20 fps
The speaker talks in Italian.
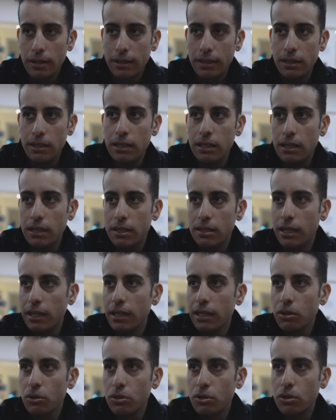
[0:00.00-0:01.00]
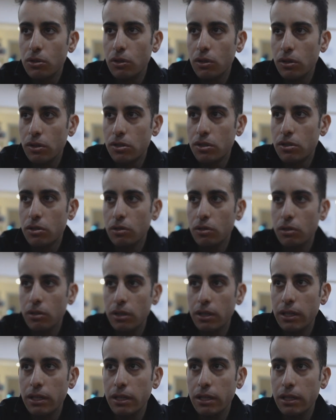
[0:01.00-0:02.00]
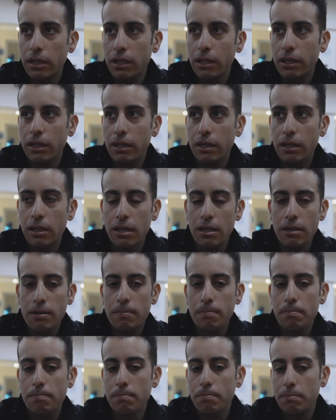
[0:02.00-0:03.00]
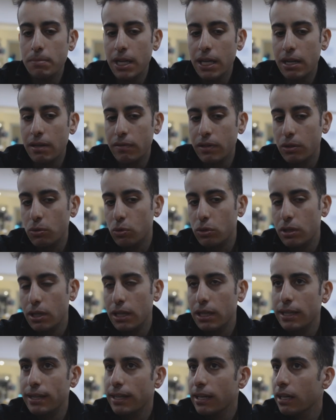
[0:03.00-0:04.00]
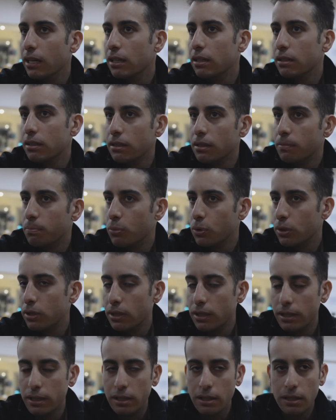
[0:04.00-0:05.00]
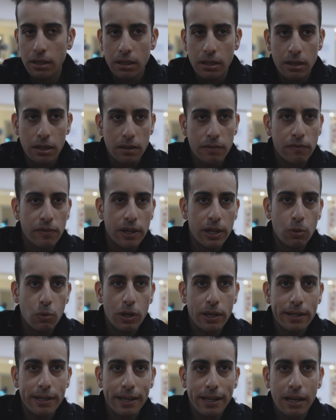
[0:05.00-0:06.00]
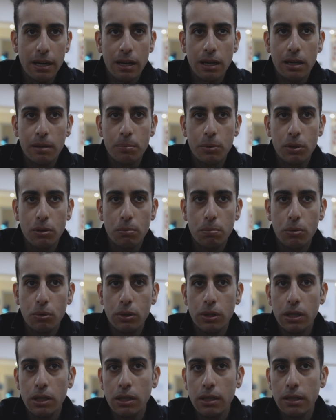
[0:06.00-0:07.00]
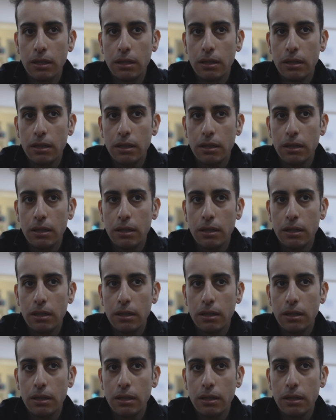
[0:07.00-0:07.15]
eh, già l'anno scorso eh, mi era venuta l'idea di poter eh, fare qualche gara, però poi